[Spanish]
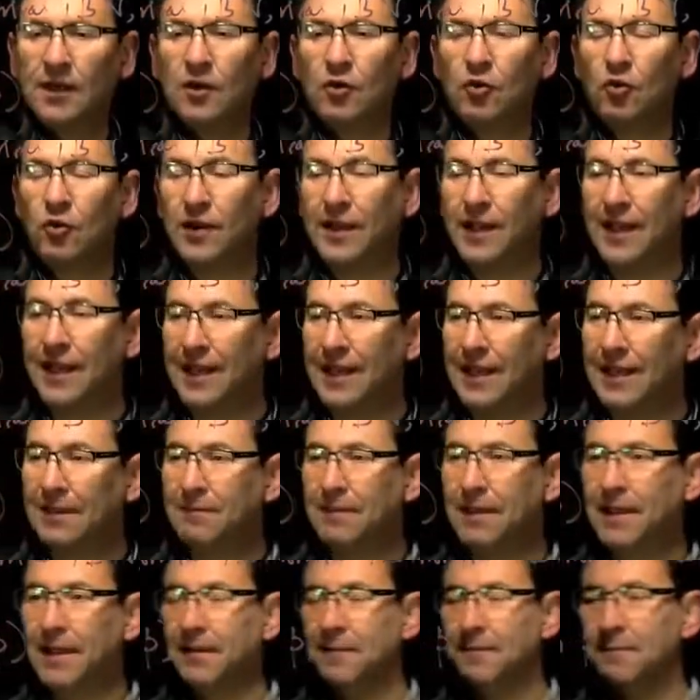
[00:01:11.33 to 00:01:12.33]
Con N y
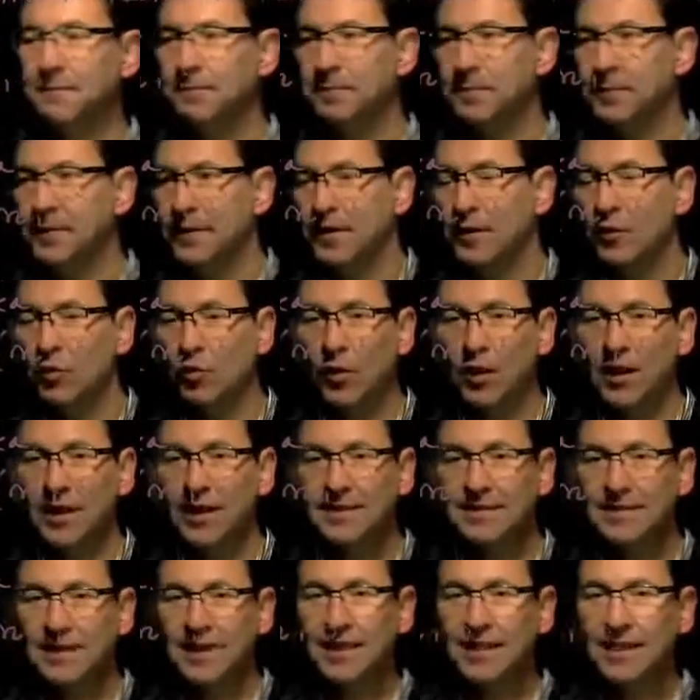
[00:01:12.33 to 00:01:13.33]
P.
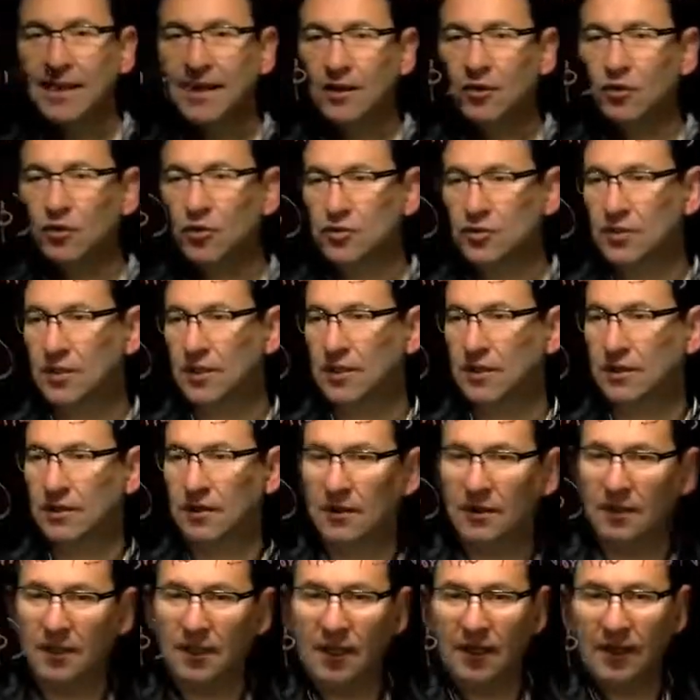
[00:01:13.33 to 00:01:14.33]
¿Cuáles eran los,
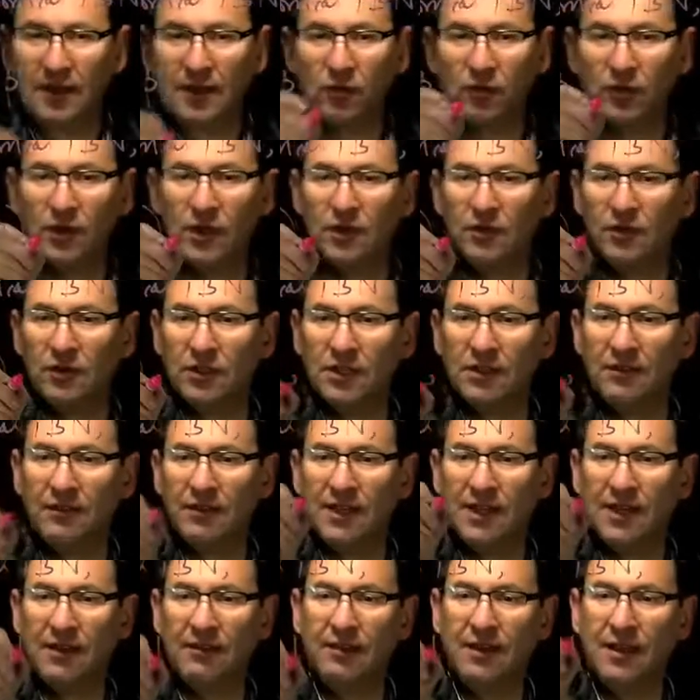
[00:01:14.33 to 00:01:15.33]
ah, el recorrido de esta
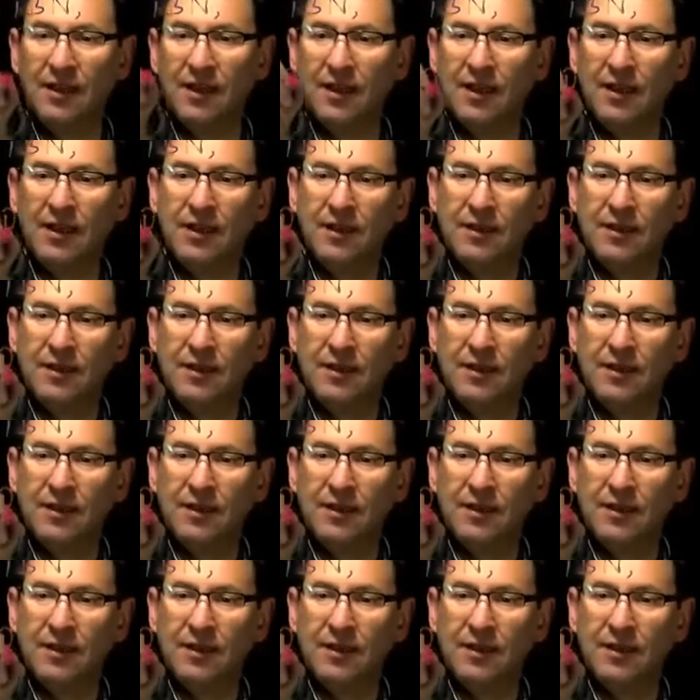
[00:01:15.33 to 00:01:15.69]
variable?